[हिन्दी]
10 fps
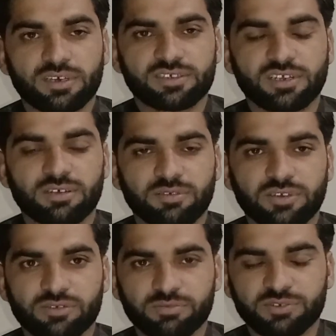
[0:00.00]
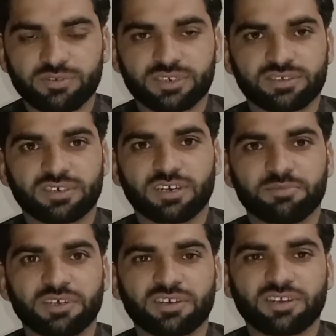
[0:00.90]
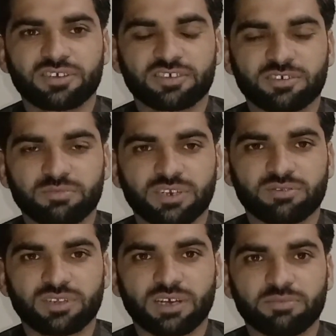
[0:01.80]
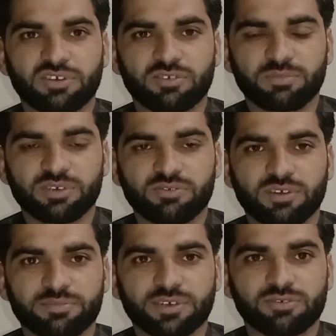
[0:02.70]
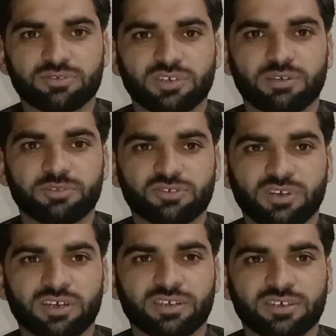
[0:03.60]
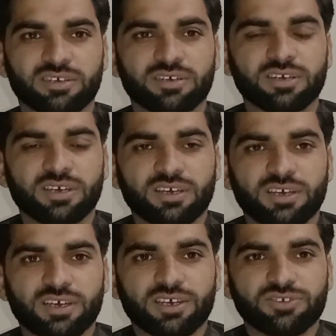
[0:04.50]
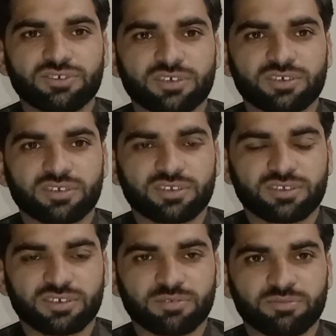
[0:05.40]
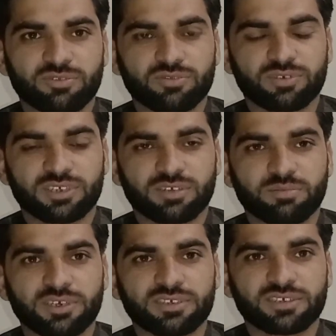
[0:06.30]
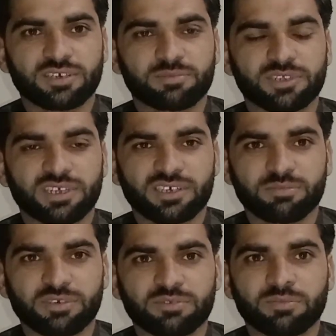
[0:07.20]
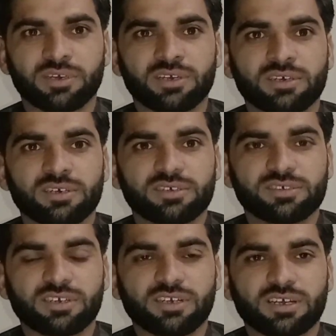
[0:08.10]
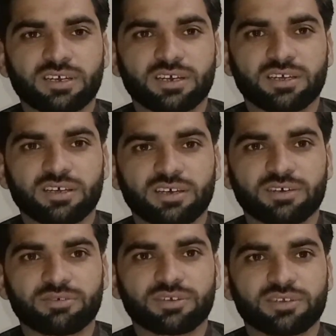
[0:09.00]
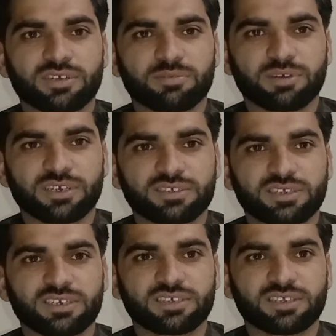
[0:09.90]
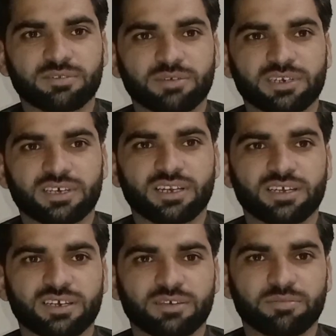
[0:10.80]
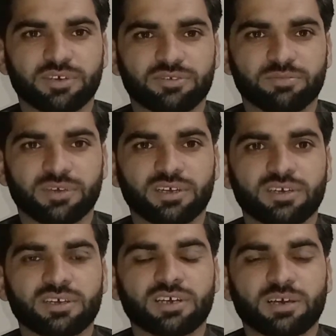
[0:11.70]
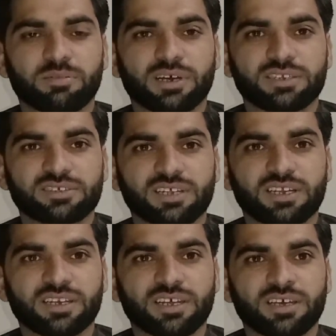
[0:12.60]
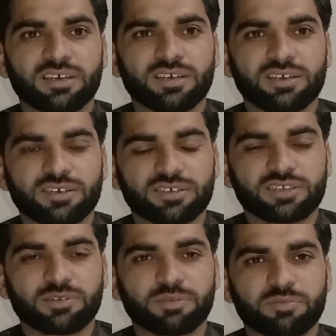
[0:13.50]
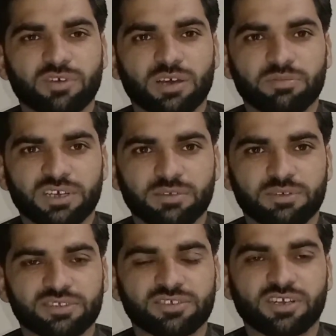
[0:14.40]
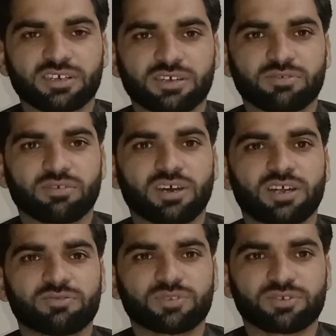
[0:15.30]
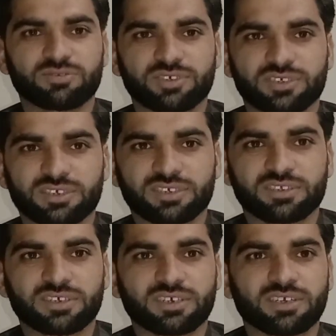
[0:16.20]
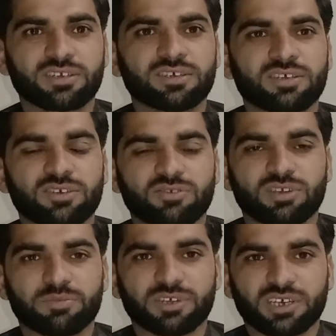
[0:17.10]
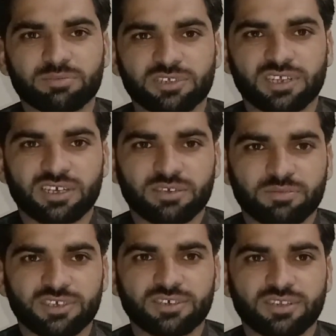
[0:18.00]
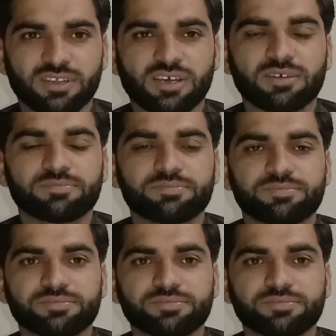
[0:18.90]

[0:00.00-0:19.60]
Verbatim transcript: असलम वीवर्स आप देख रहे हैं क्रिक ब्रेक विद आमिर और मैं हूँ आपका हौसला आमिर सलाहटक एशिया क्रिकेट कप 2022 के अफ्ताही मैच में श्रीलंका और अफ़गानिस्तान के दरमियान खेले गए मैच में अफ़गानिस्तान ने एक तरफा मुकाबले के बाद श्रीलंका को आठ विकटों से शिकस्त देकर टूर्नामेंट का अफ्ताही मैच जीत लिया